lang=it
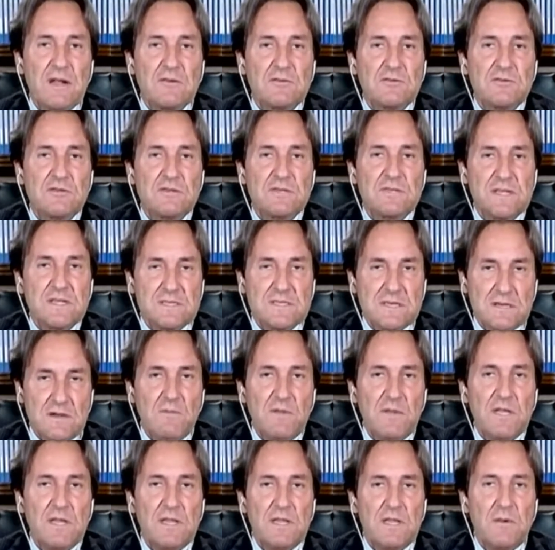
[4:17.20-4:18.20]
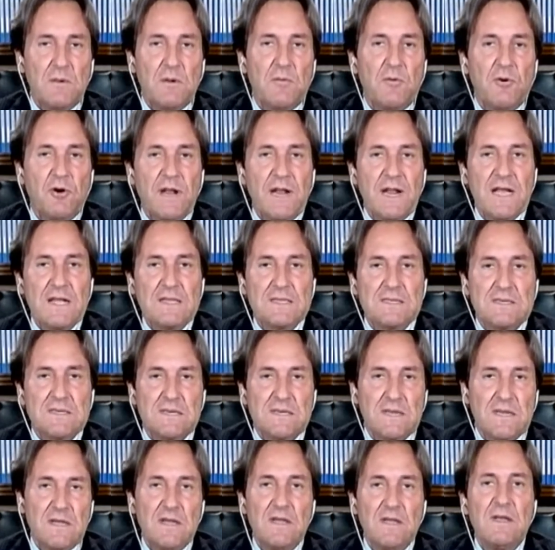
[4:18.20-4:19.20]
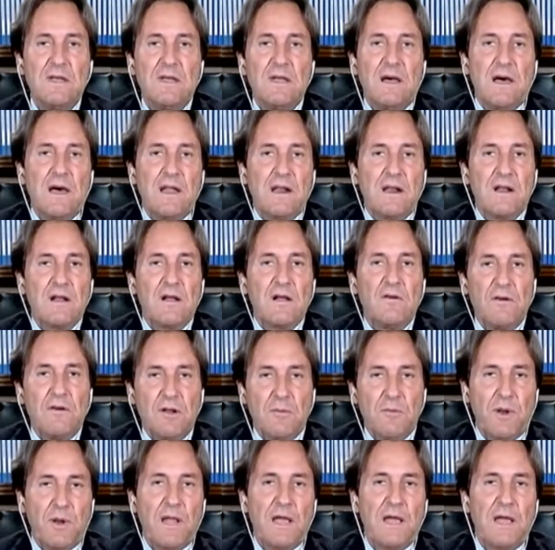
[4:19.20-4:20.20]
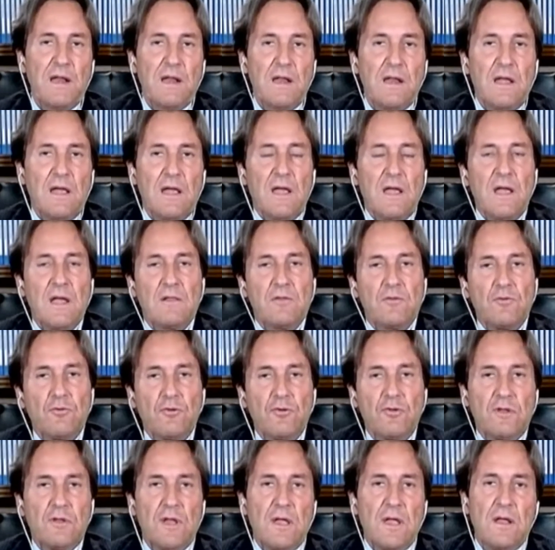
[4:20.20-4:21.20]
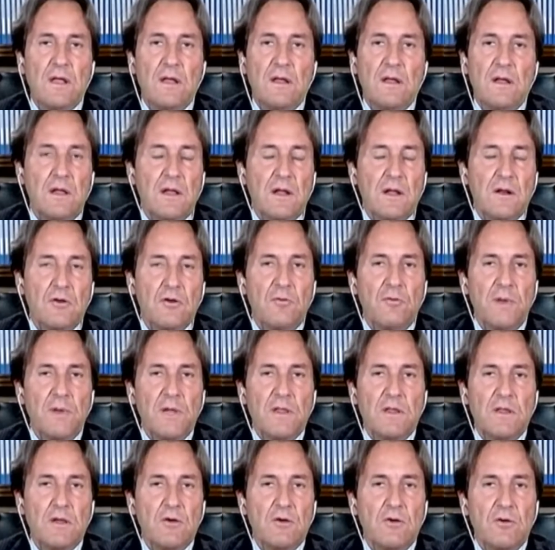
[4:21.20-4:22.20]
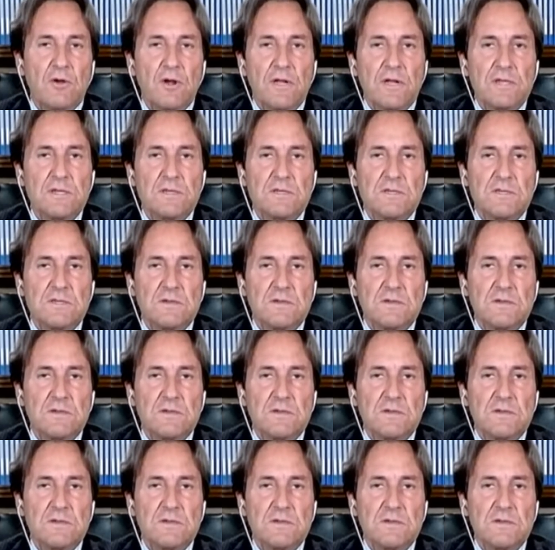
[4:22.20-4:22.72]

sostanzialmente proprio grazie al recovery plan e a tutti gli argomenti connessi.